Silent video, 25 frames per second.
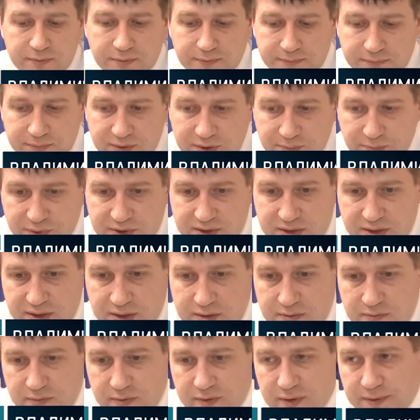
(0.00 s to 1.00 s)

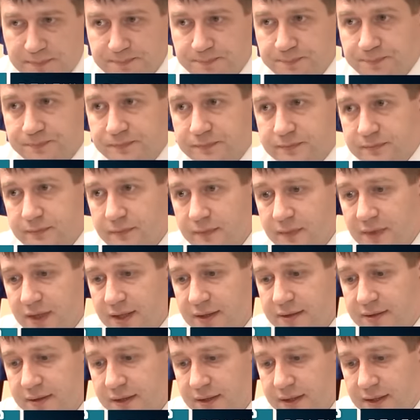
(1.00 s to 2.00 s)
непосредственно
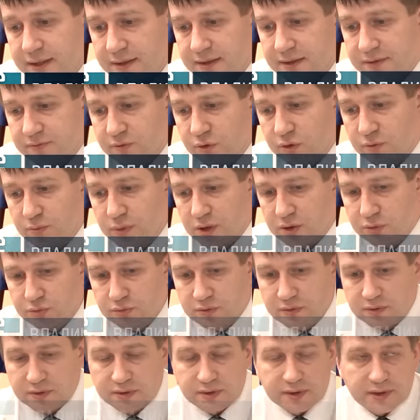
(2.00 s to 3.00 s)
для того
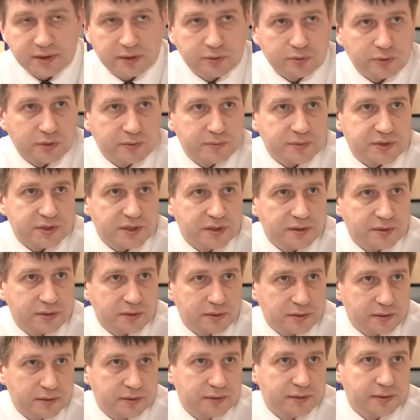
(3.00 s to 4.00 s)
оборудования, на котором заняты